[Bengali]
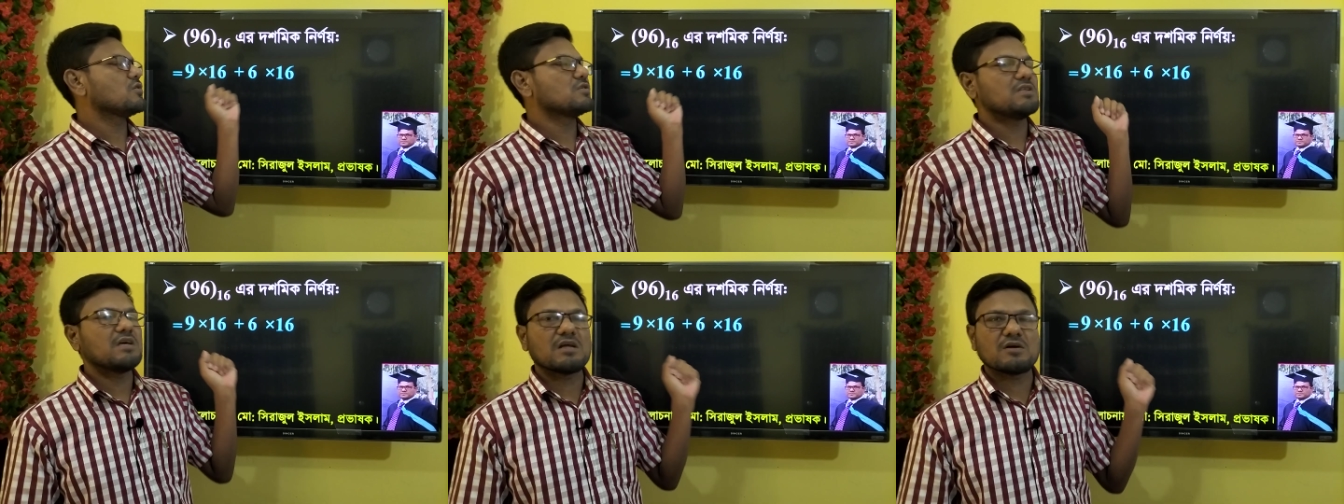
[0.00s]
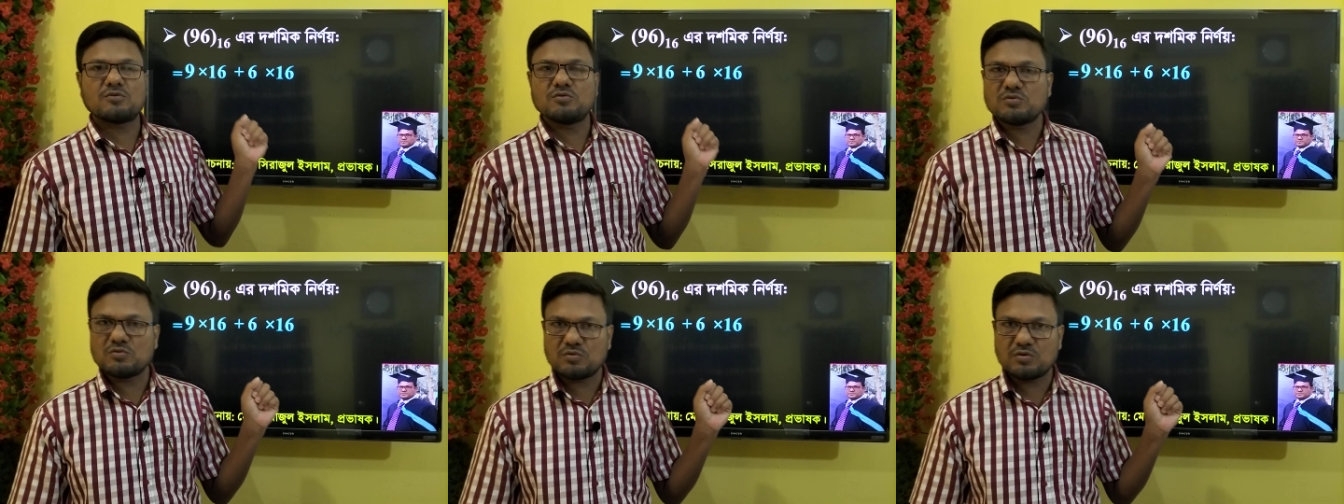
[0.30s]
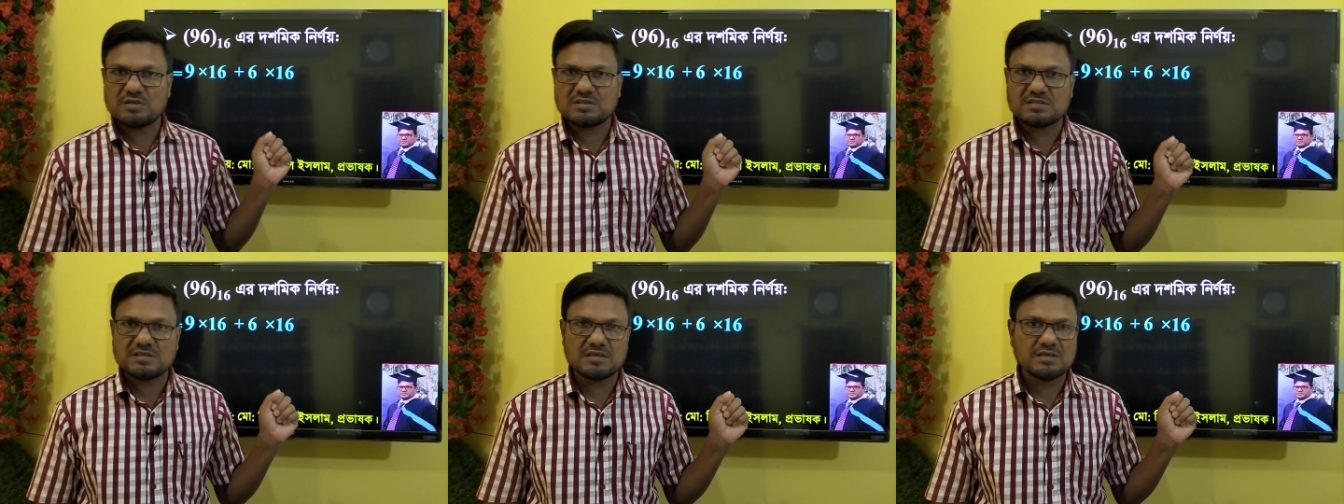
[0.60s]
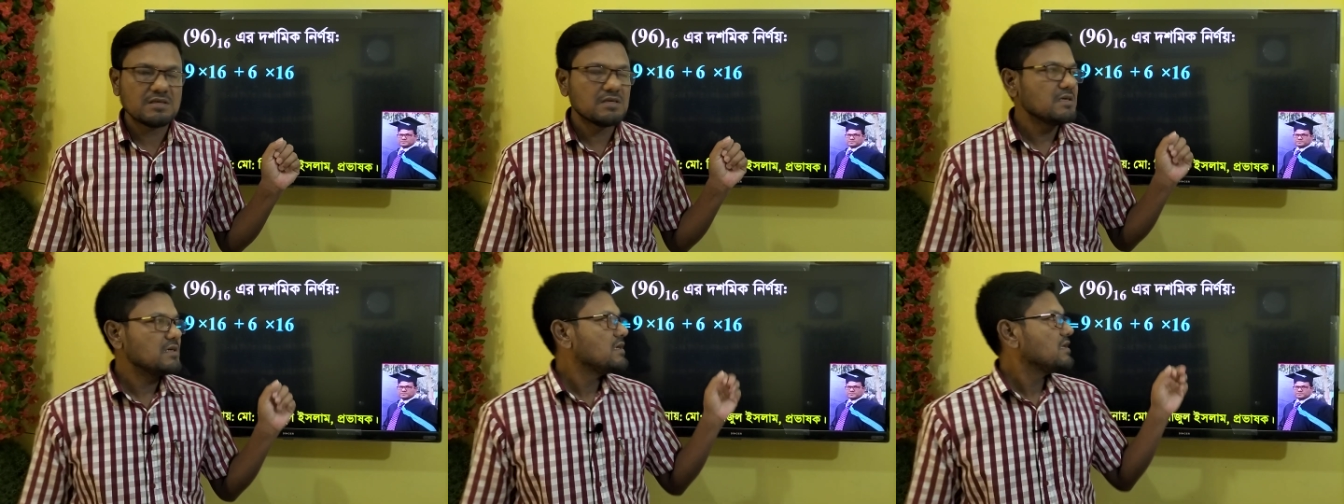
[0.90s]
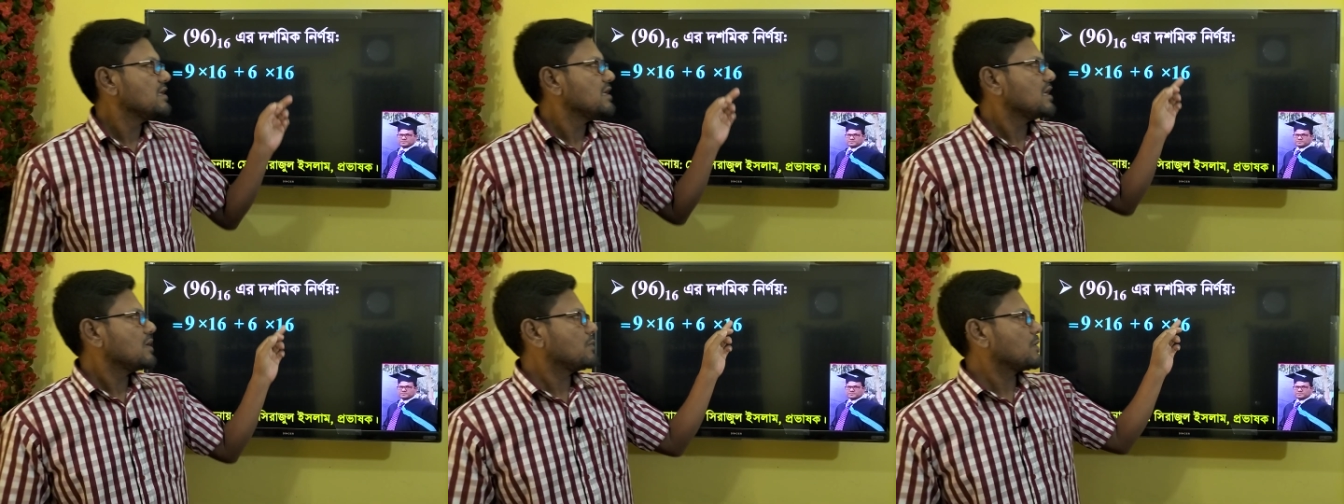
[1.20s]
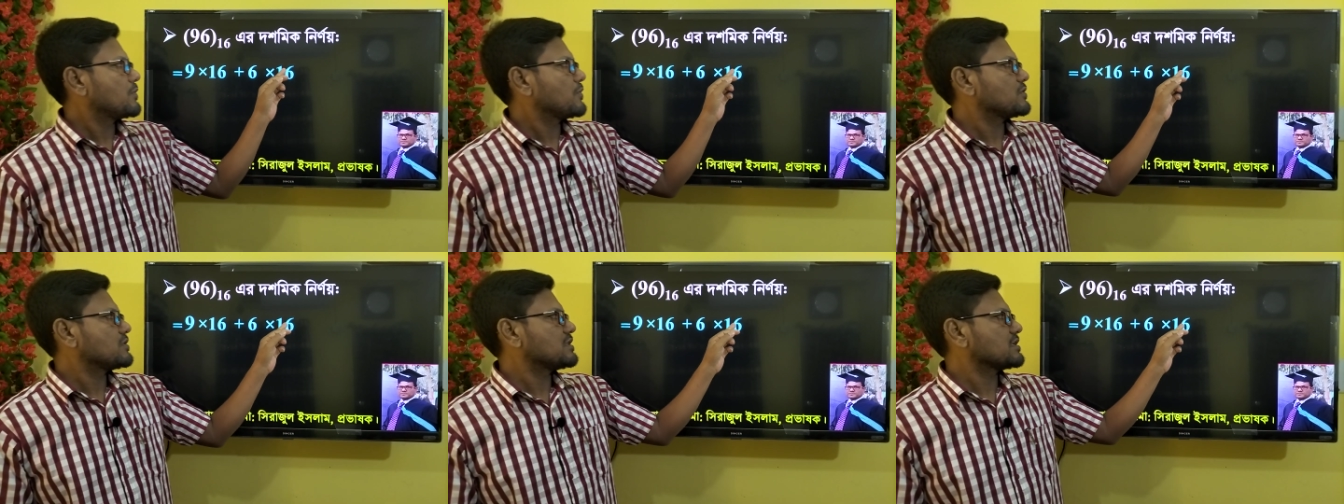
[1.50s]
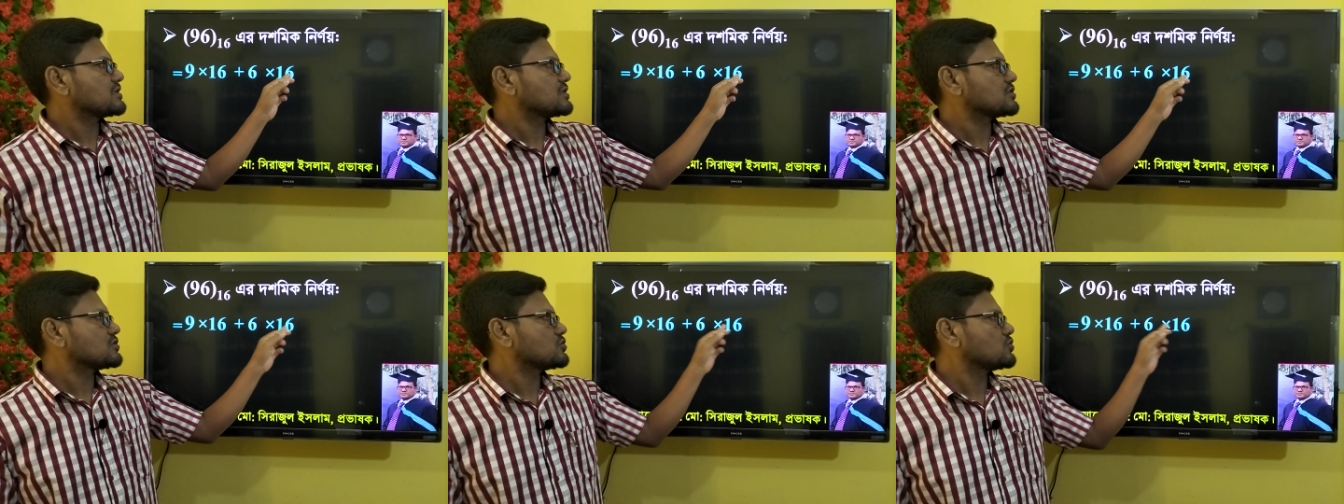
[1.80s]
ষোলো দ্বারা গুণ করেছি এবার
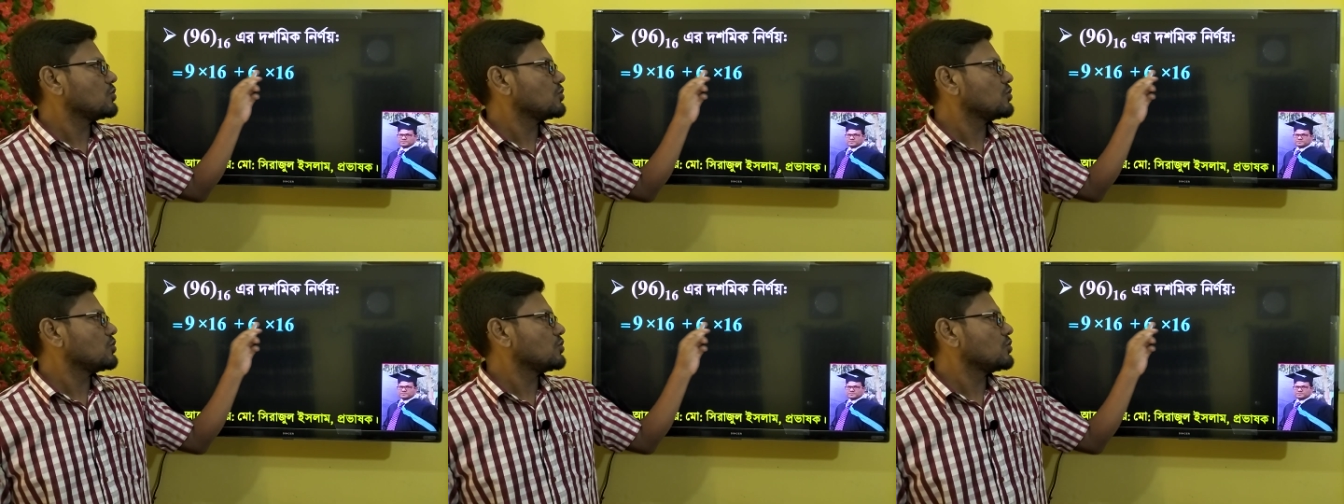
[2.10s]
প্রত্যেকটা